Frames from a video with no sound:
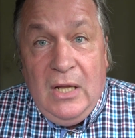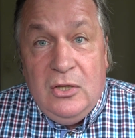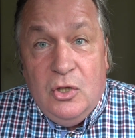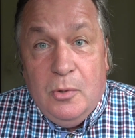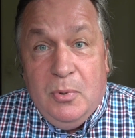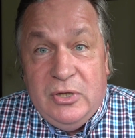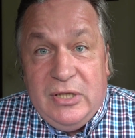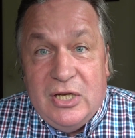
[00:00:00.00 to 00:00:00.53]

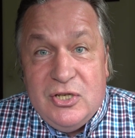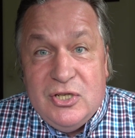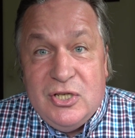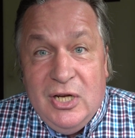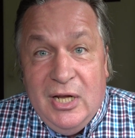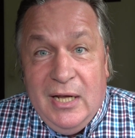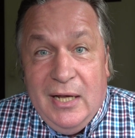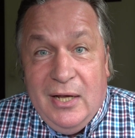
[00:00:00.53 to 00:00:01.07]
no bo
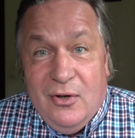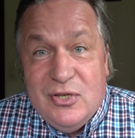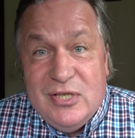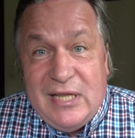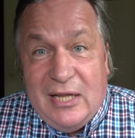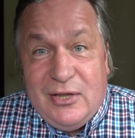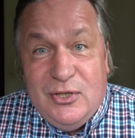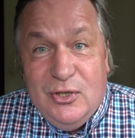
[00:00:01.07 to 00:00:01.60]
też
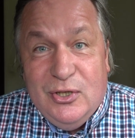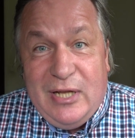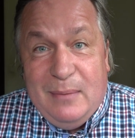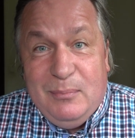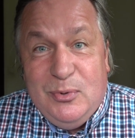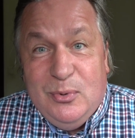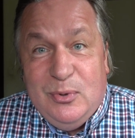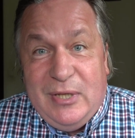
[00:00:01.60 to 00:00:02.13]
ostatnio
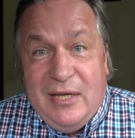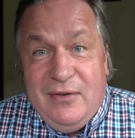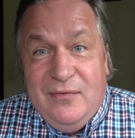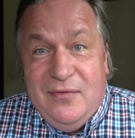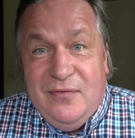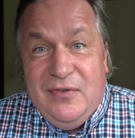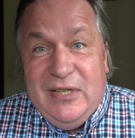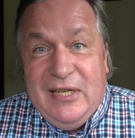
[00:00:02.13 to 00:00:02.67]
nam
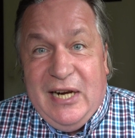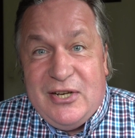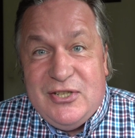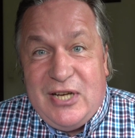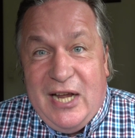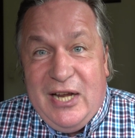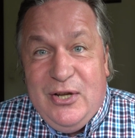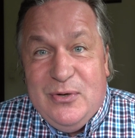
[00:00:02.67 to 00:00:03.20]
tutaj
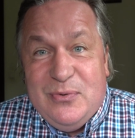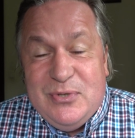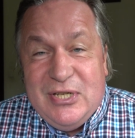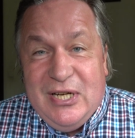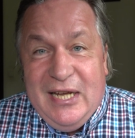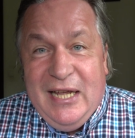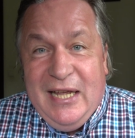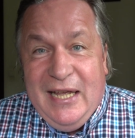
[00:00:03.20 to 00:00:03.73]
wygrażają,
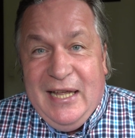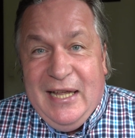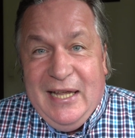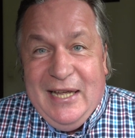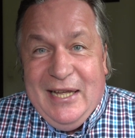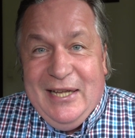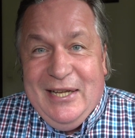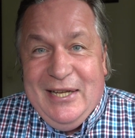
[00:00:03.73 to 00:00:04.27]
że,
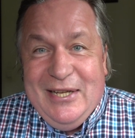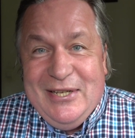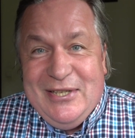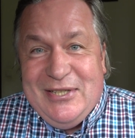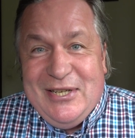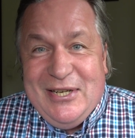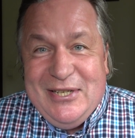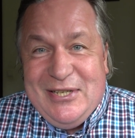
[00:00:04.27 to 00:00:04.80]
y,
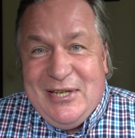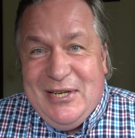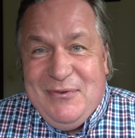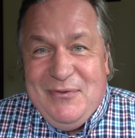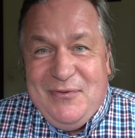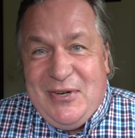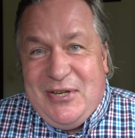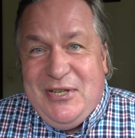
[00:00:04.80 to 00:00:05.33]
że, że
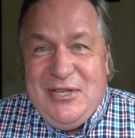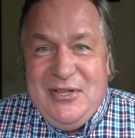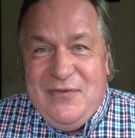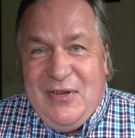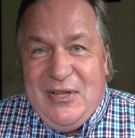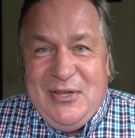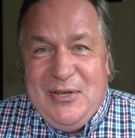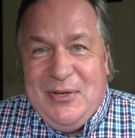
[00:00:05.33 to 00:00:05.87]

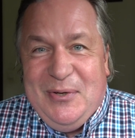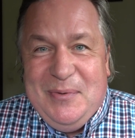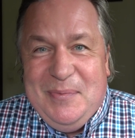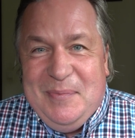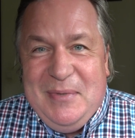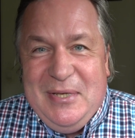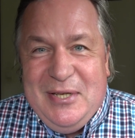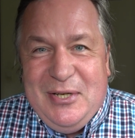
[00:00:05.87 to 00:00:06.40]
właściwie to
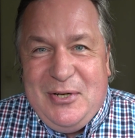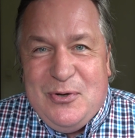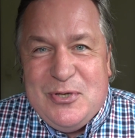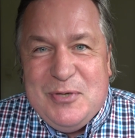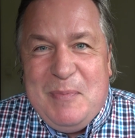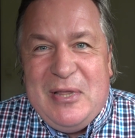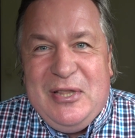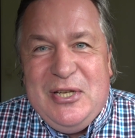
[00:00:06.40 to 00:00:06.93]
my
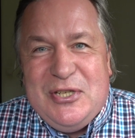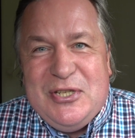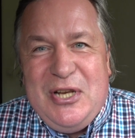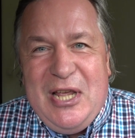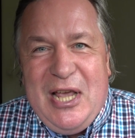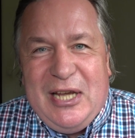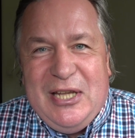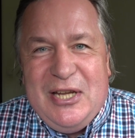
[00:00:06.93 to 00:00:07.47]

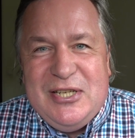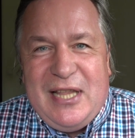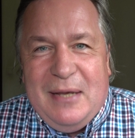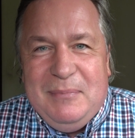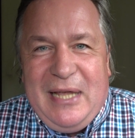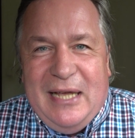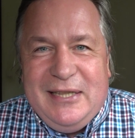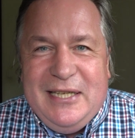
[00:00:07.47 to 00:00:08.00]
kosmetyczne jakieś
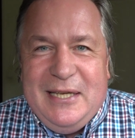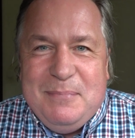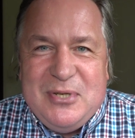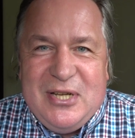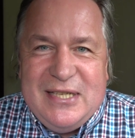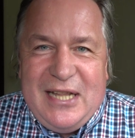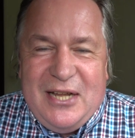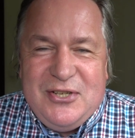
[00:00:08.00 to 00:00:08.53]
tam datki
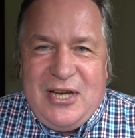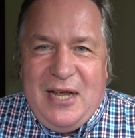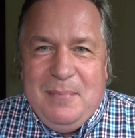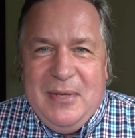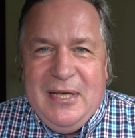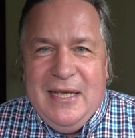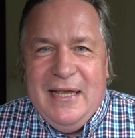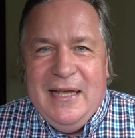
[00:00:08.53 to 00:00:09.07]

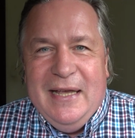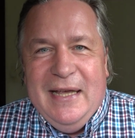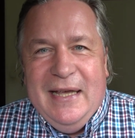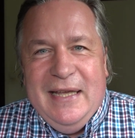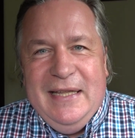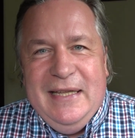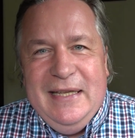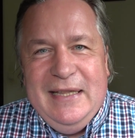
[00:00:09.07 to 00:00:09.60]
przeznaczamy
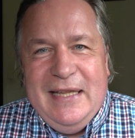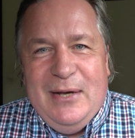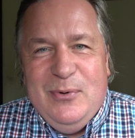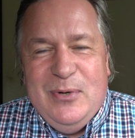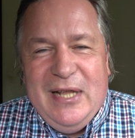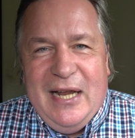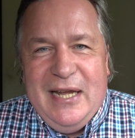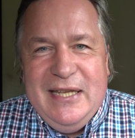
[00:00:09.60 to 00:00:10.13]
y, na
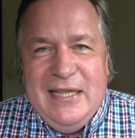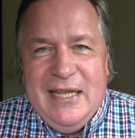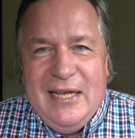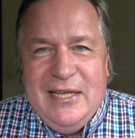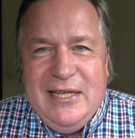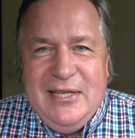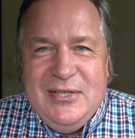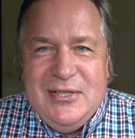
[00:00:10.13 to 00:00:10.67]

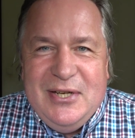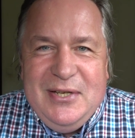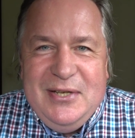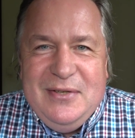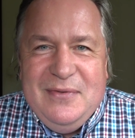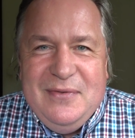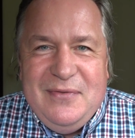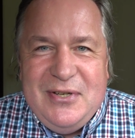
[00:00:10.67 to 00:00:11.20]
Ukrainę i że
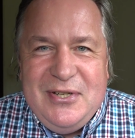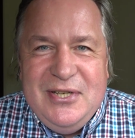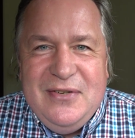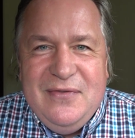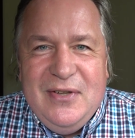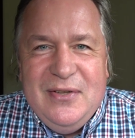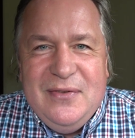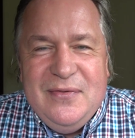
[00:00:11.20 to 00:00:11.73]

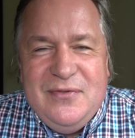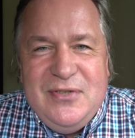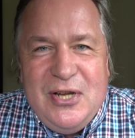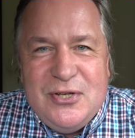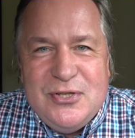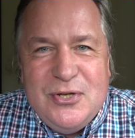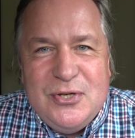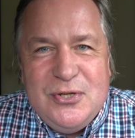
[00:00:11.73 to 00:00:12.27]
właściwie
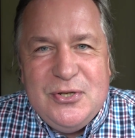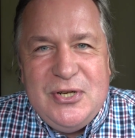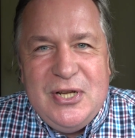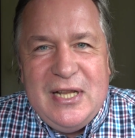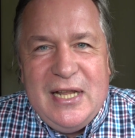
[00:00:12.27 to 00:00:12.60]
wdzięczność to się